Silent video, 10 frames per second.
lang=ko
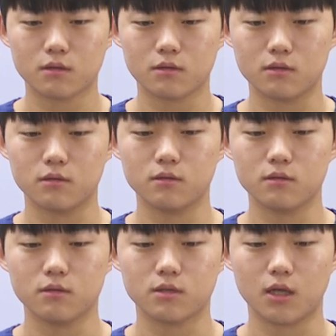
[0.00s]
그
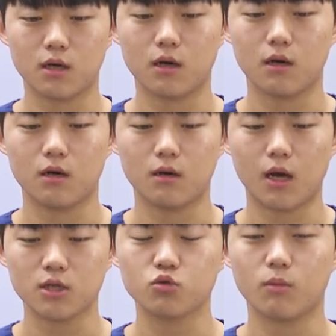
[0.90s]
제가
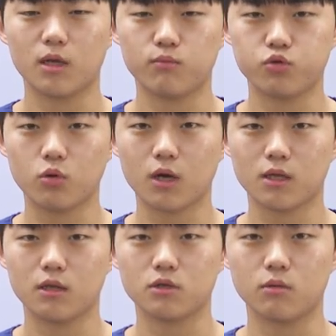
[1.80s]
아직도 많이
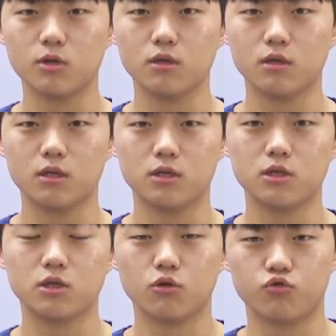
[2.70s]
부족하다는 점을
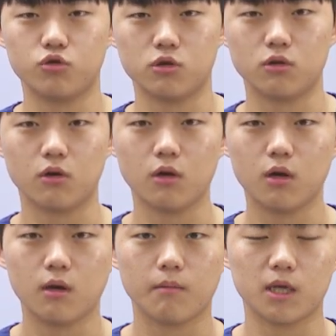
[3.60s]
인지시켜 주셔서
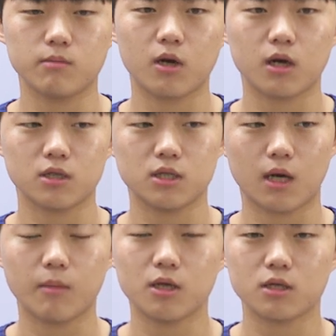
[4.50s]
마지막까지
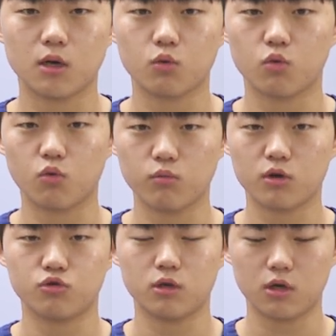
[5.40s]
자만하지 않고 공부할
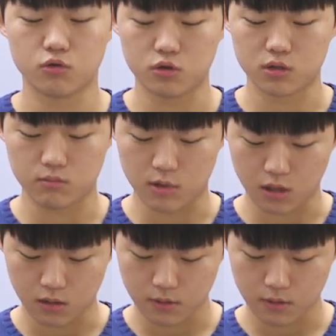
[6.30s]
수 있게 해주셨습니다.